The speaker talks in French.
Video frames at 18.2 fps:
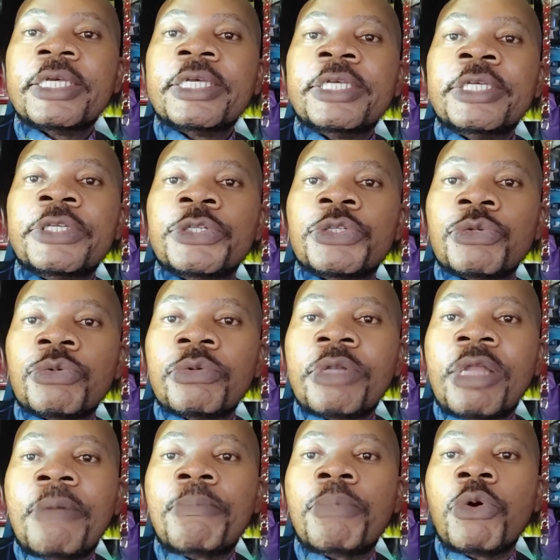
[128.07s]
ils ont
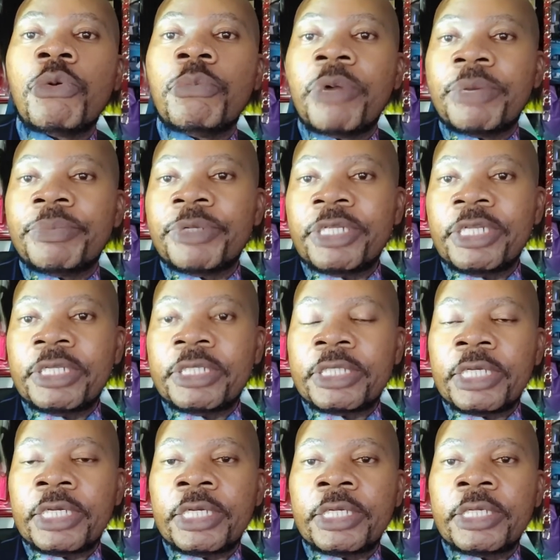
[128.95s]
la
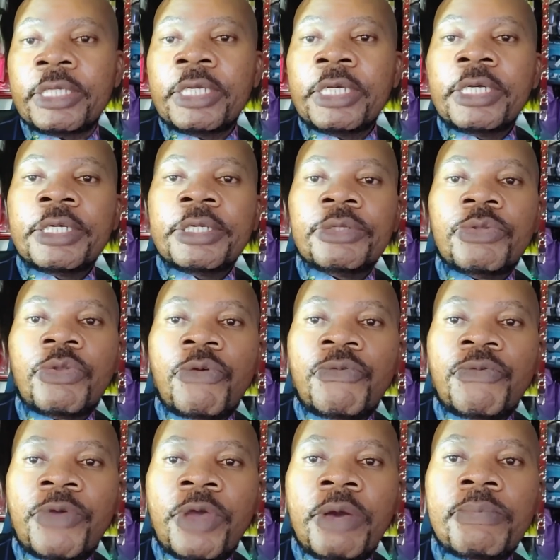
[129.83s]
probabilité de
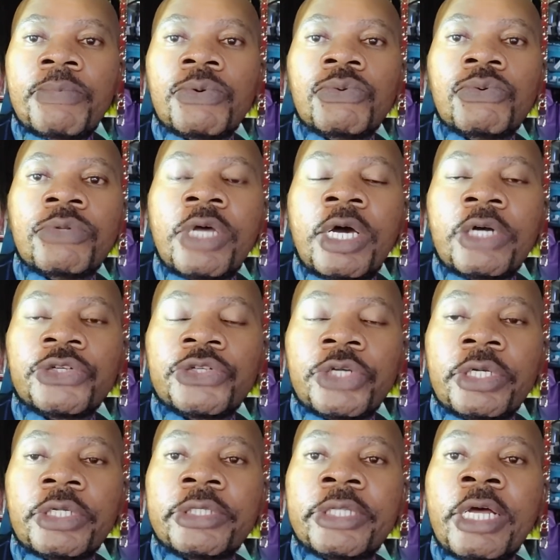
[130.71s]
faire beaucoup
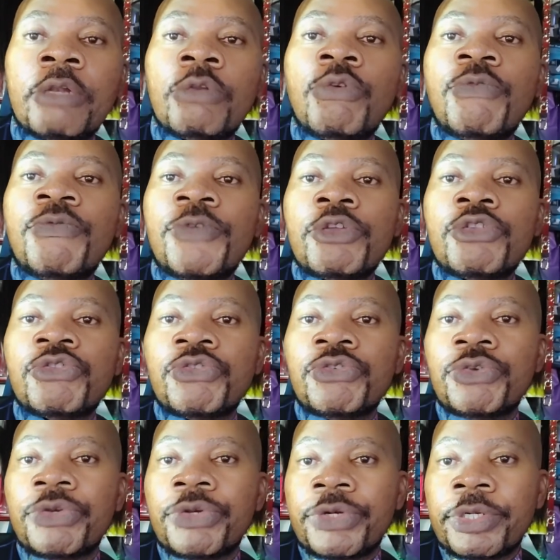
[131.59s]
d'argent dans le
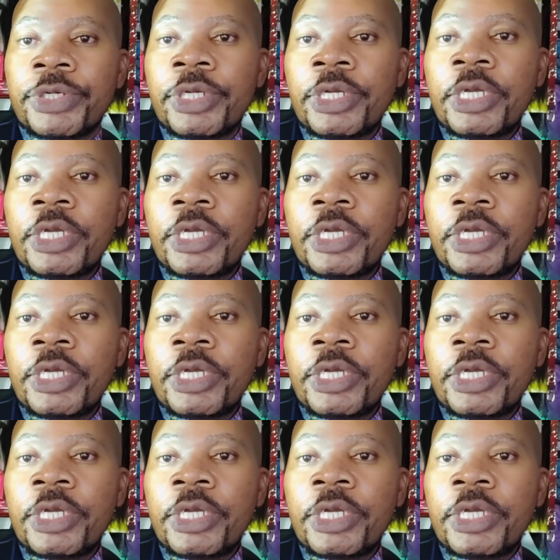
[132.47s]
futur.